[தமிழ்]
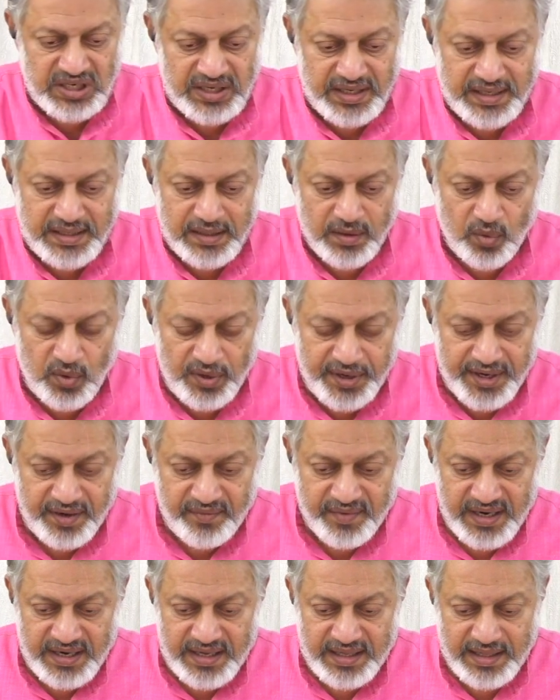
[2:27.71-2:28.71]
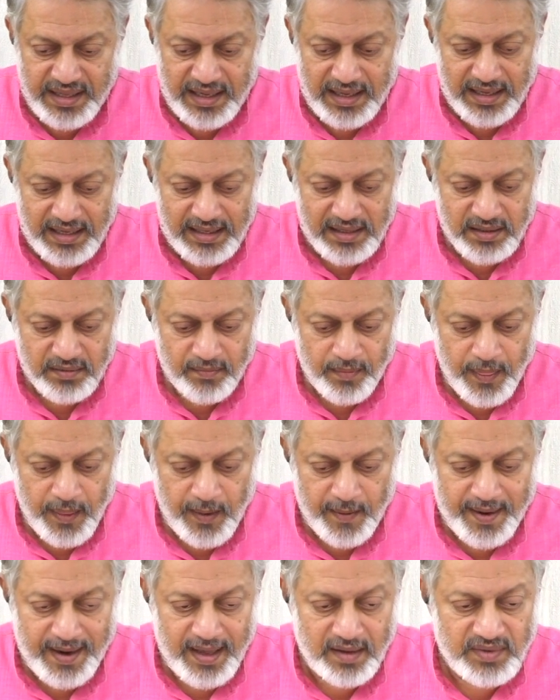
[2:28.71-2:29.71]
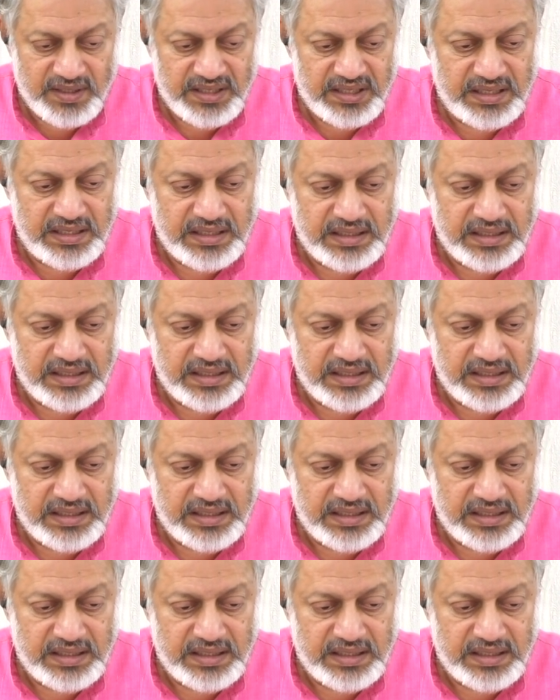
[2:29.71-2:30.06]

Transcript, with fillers: இதை ஒட்டி வெட்டி தான் நான் வந்து